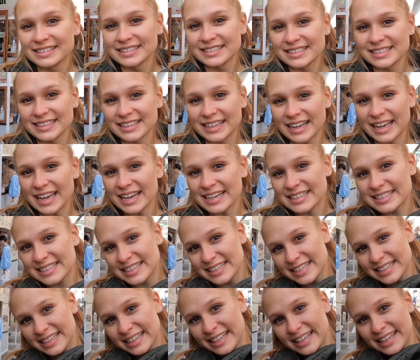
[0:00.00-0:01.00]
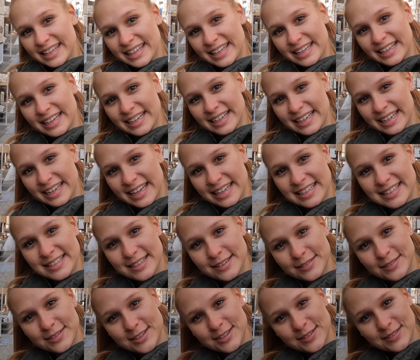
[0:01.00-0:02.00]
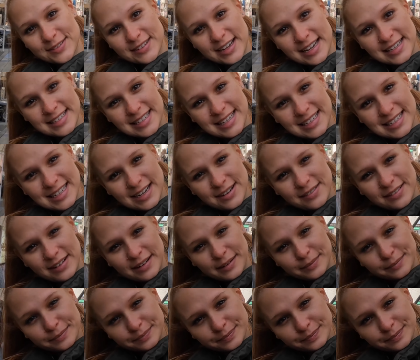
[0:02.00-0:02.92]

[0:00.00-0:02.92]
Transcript: Direkt hier geht's los und da ist der Tower.